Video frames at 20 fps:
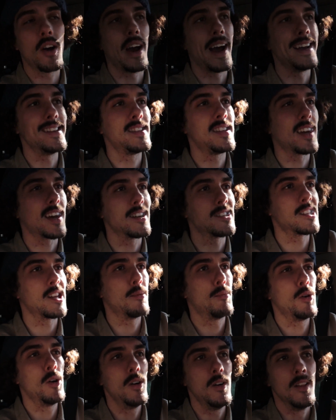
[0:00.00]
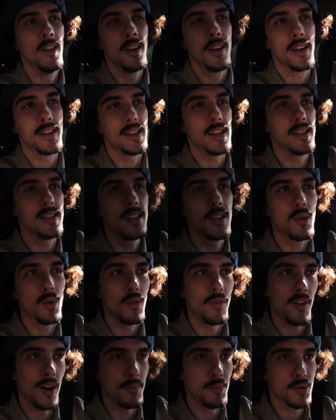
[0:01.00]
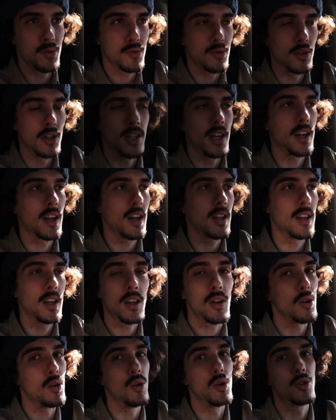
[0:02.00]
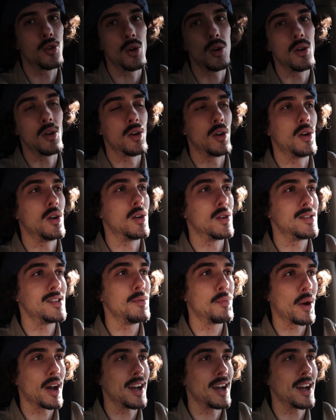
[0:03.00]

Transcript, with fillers: euh, assez récemment, c'est ici qu'on fait un peu toute notre dinguerie dès que le temps euh, s'y